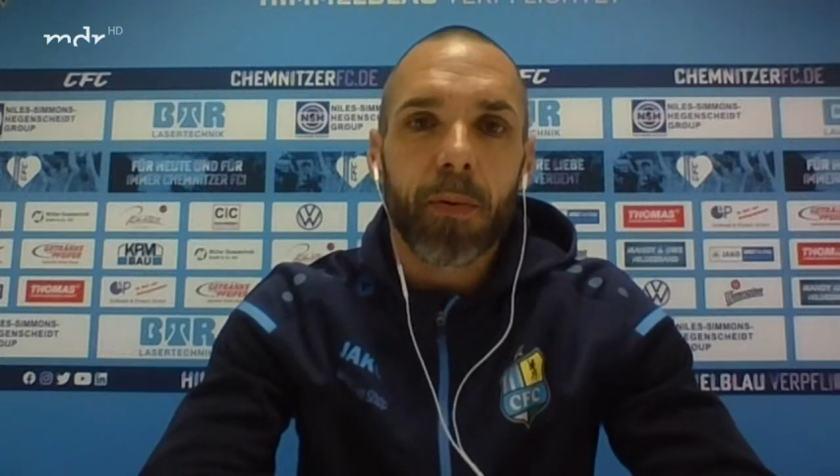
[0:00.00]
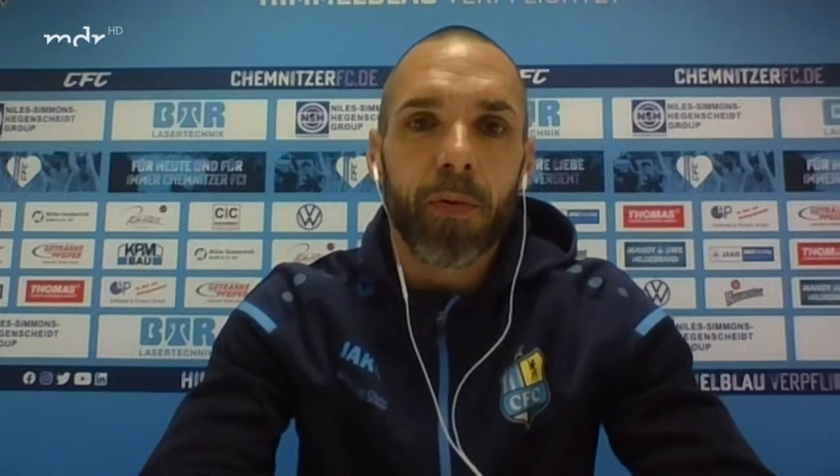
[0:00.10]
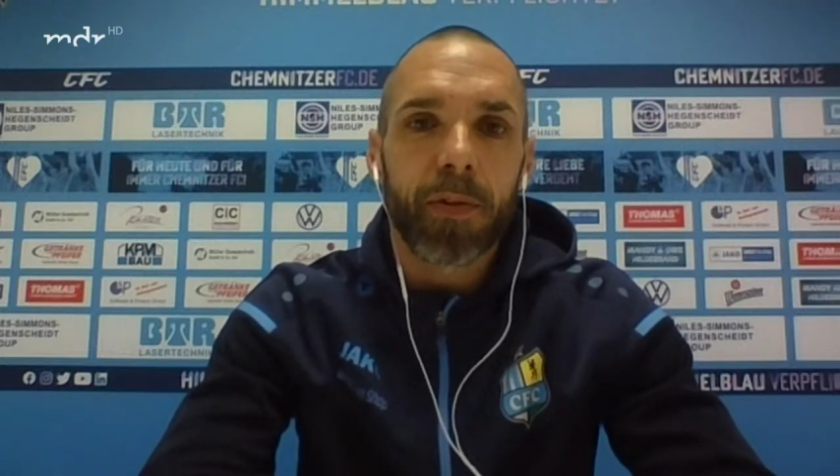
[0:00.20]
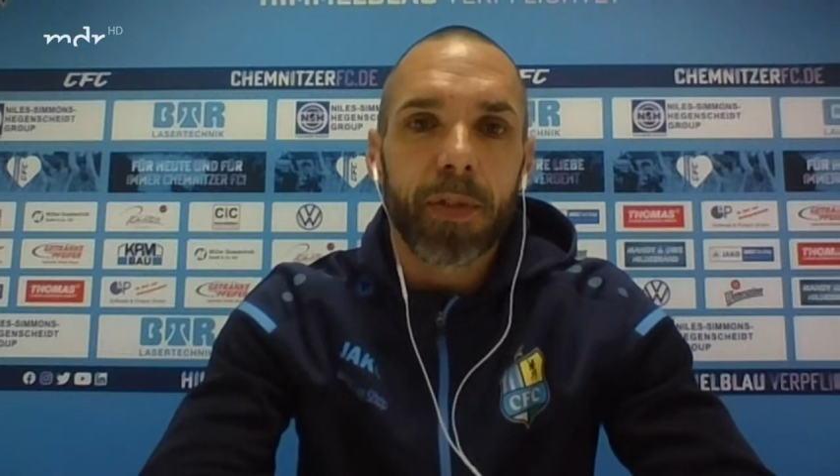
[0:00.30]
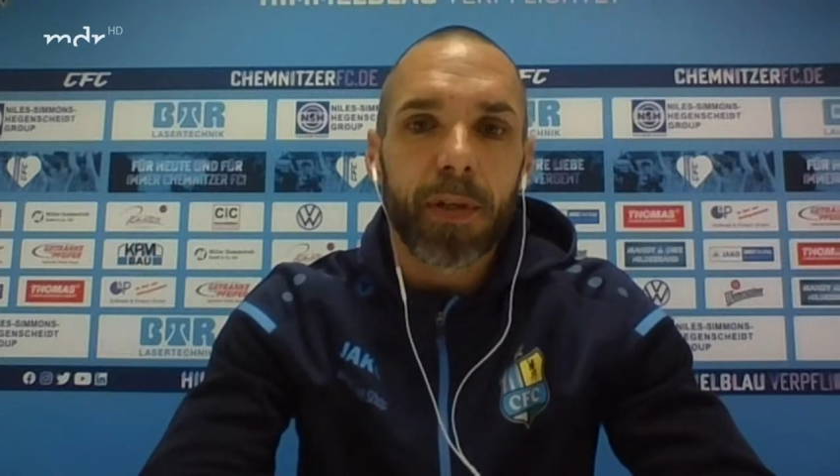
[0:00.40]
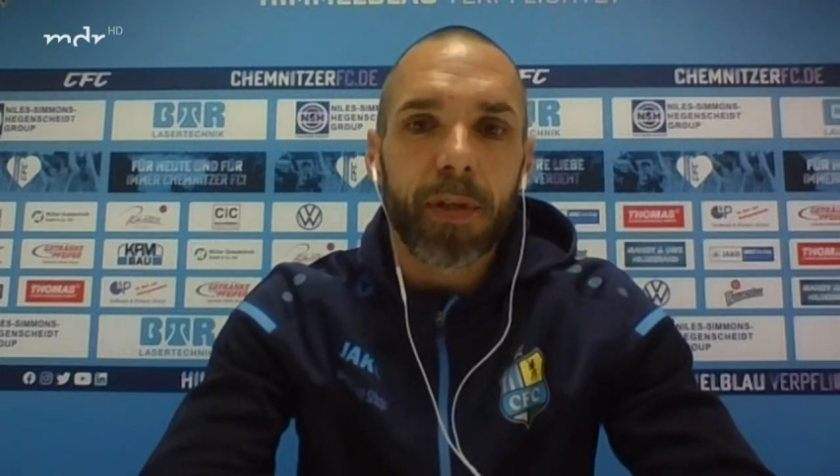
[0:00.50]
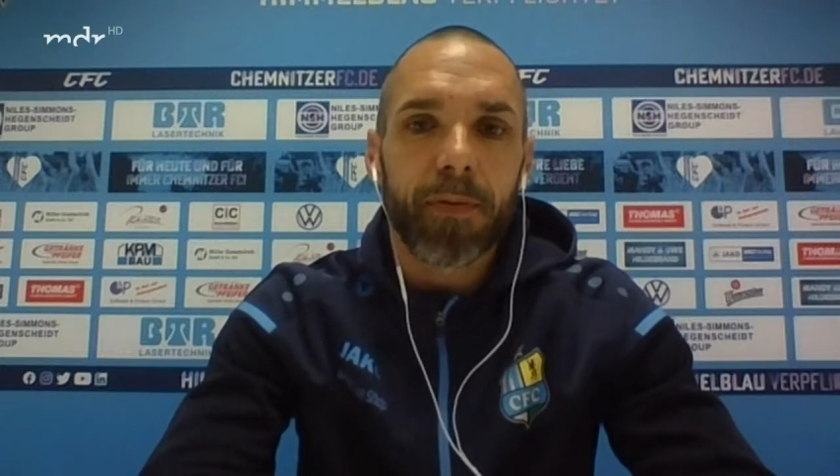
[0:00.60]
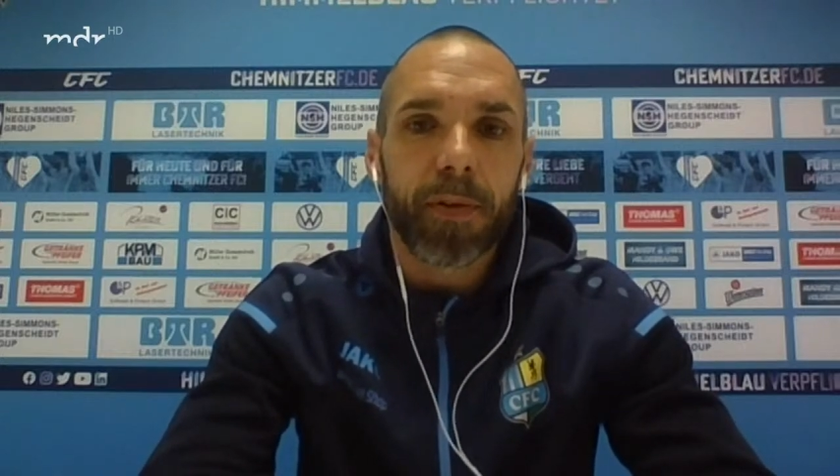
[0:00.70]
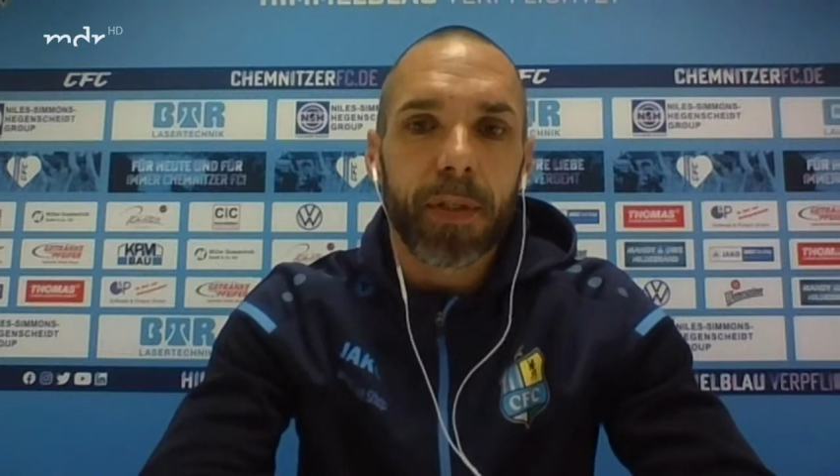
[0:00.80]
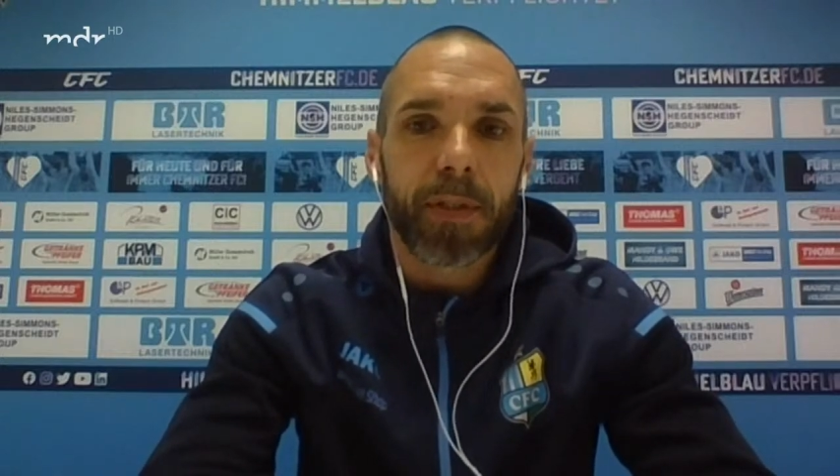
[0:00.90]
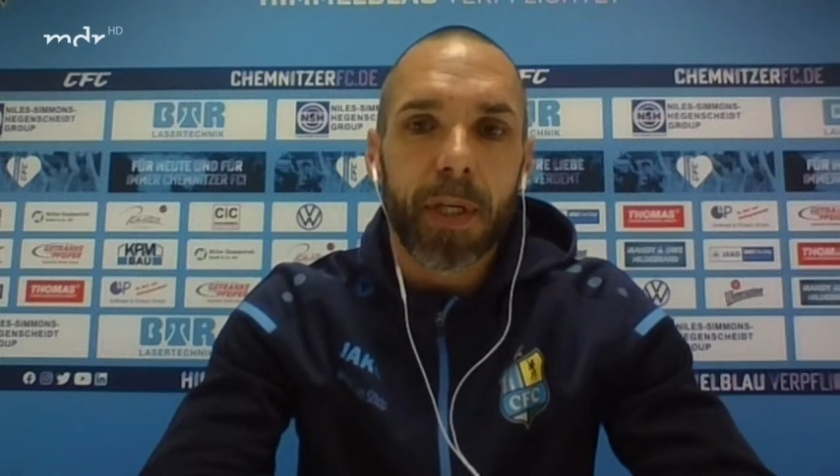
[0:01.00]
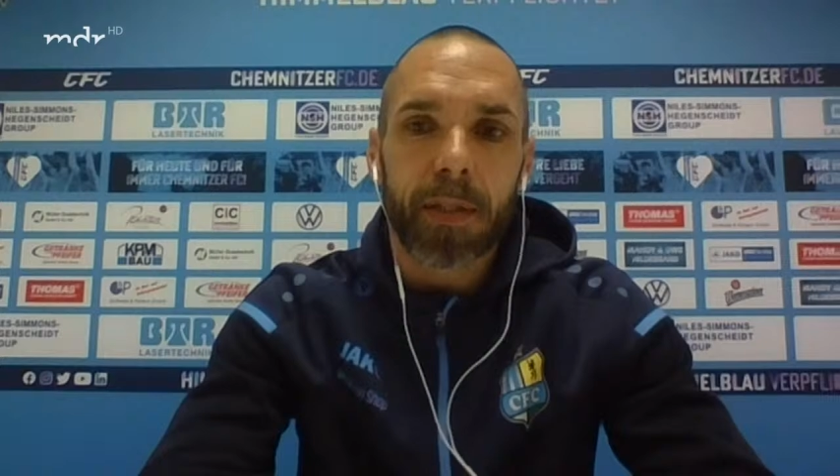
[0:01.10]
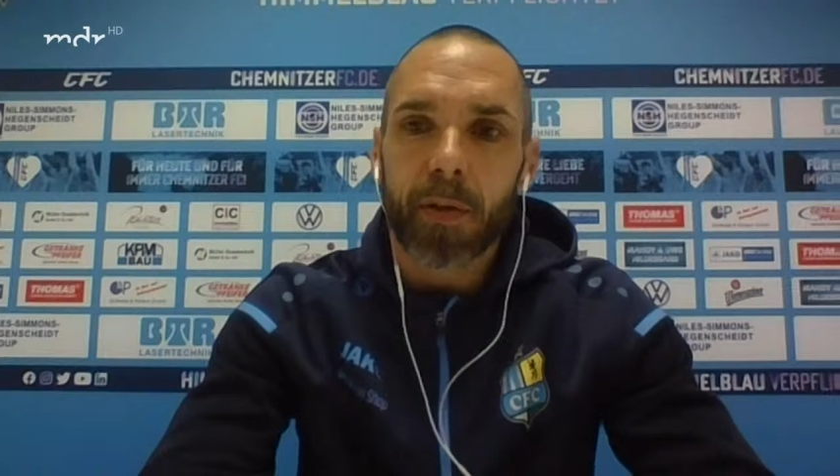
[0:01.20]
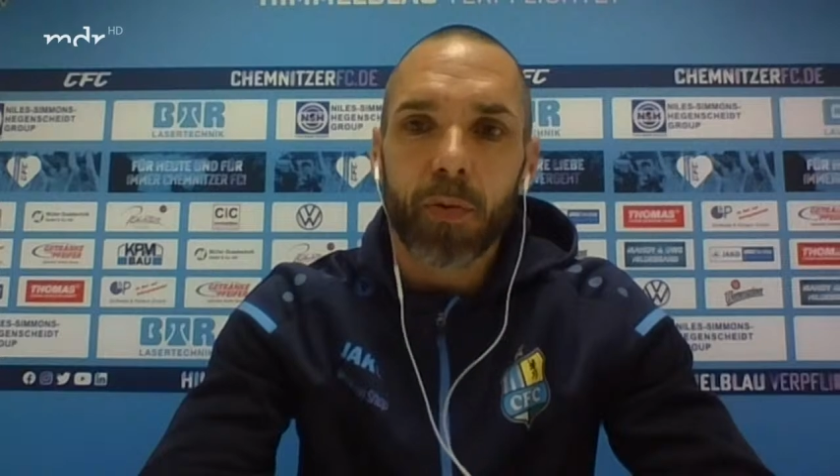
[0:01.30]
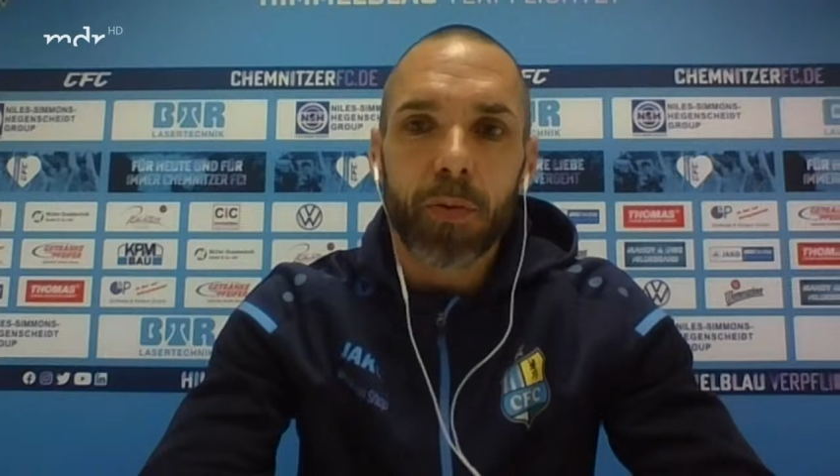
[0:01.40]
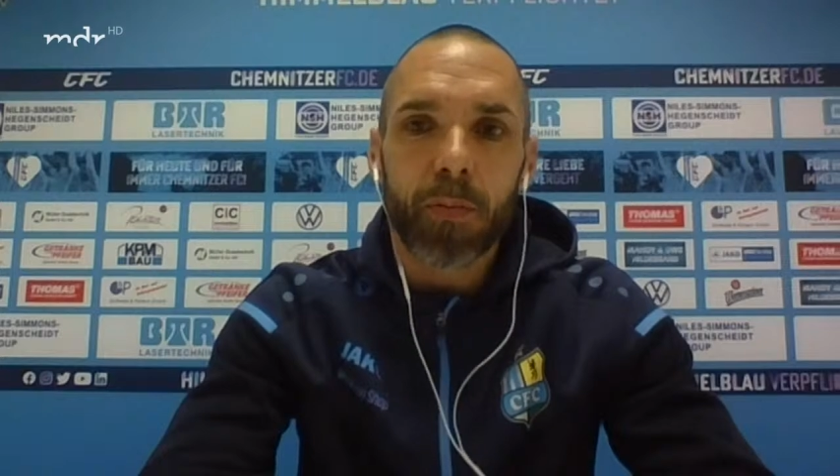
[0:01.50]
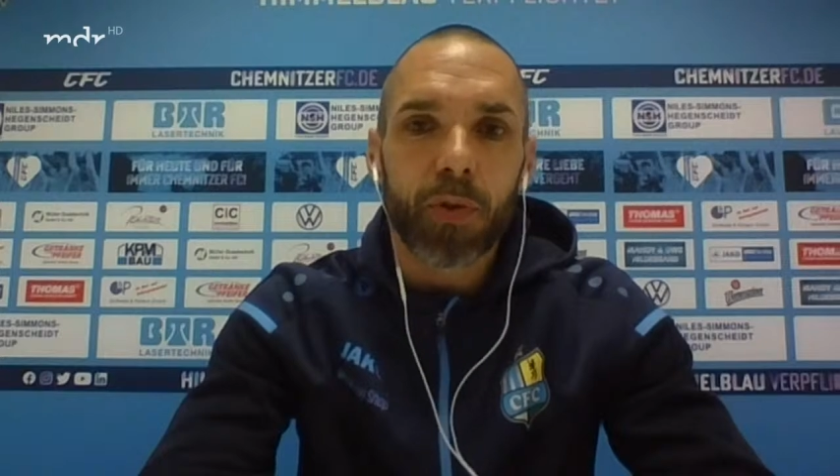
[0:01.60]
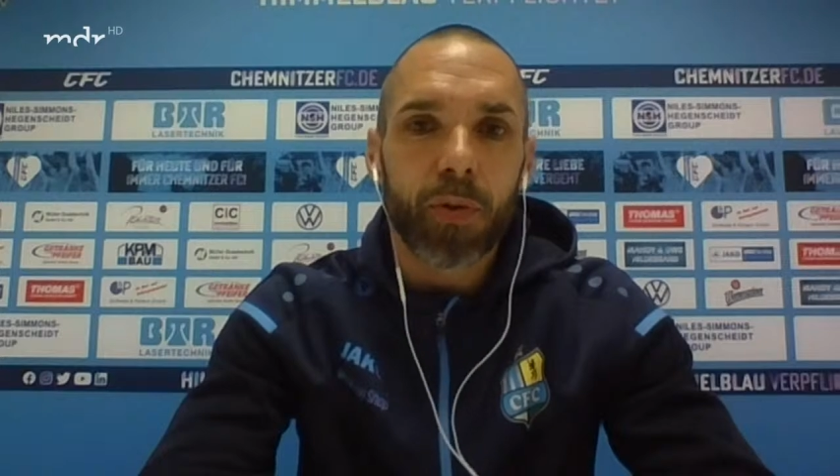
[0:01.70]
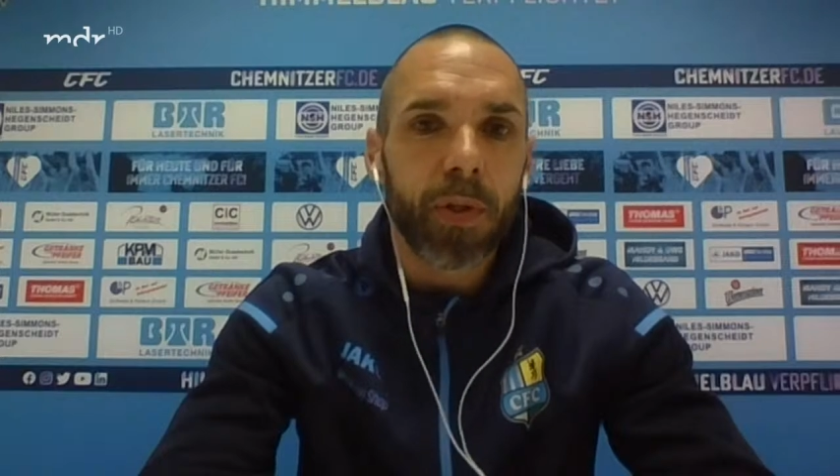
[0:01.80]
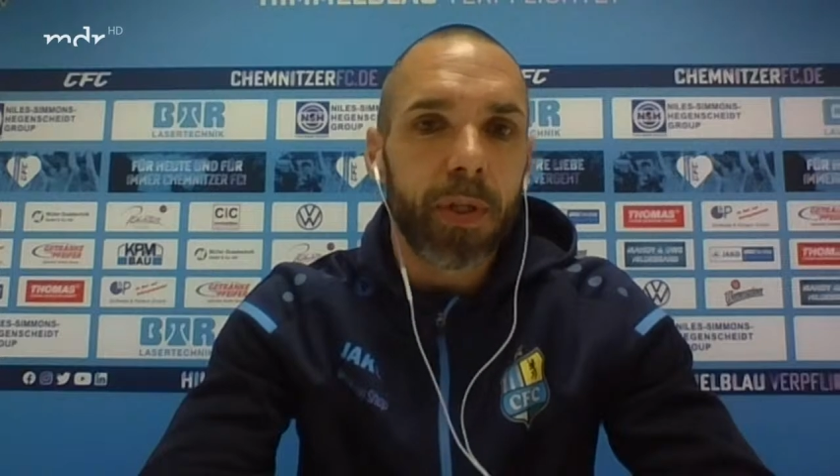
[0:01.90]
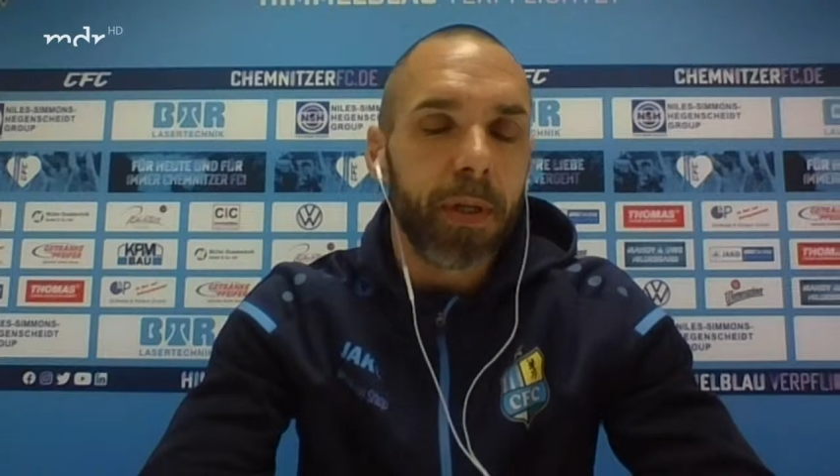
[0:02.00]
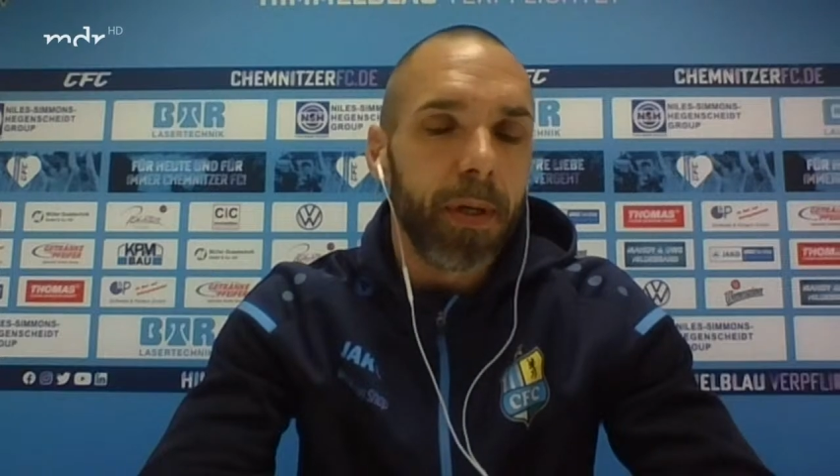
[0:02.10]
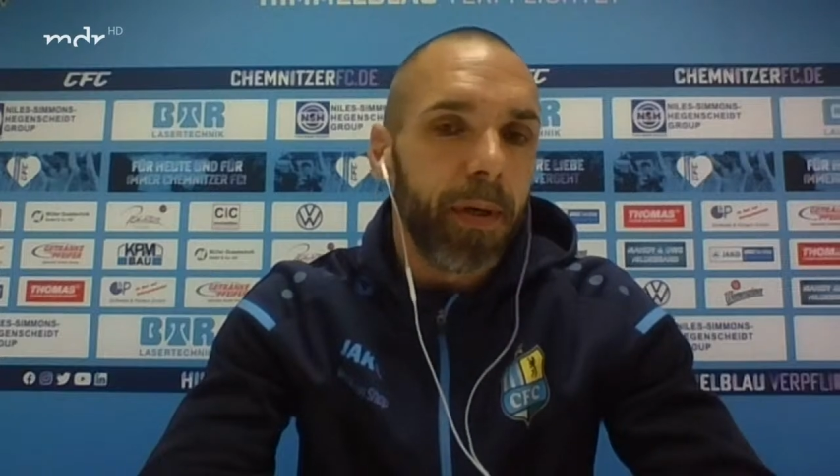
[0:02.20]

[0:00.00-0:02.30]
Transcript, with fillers: offensiv äh, sehr, sehr gut gestückt.